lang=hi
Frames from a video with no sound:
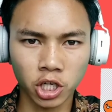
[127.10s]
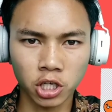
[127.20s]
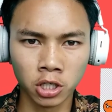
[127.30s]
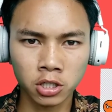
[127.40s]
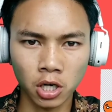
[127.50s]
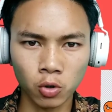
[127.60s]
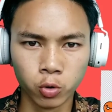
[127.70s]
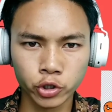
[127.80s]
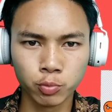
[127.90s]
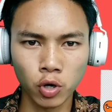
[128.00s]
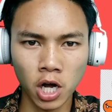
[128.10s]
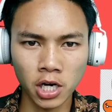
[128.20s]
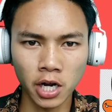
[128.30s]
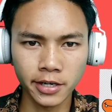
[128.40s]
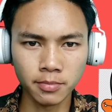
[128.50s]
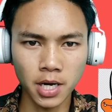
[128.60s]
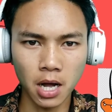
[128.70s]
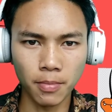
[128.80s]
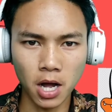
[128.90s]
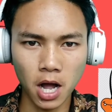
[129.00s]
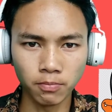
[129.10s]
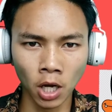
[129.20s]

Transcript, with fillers: चिकन का खुशबू आ रहा है बाबा